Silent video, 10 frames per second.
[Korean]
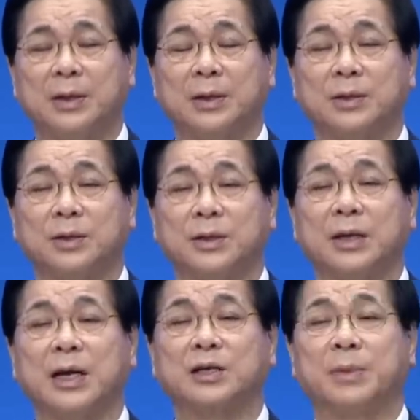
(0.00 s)
절대
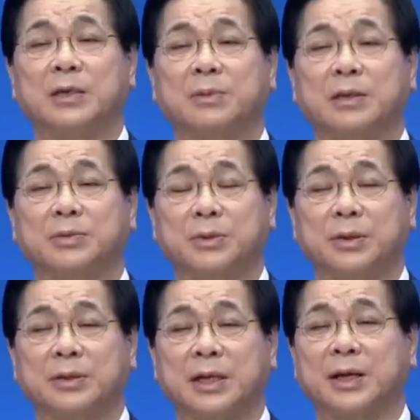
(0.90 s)
낙심하지 마십시오.
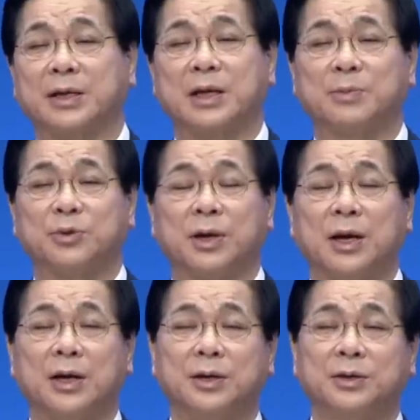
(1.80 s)
사탄의 참소에
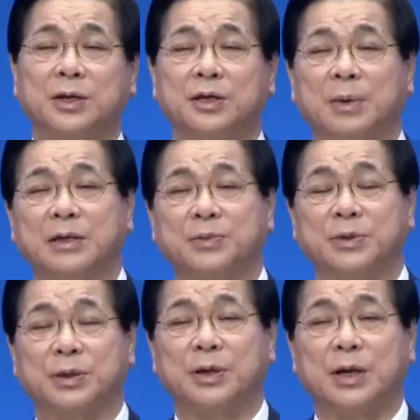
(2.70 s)
흔들리지 마십시오.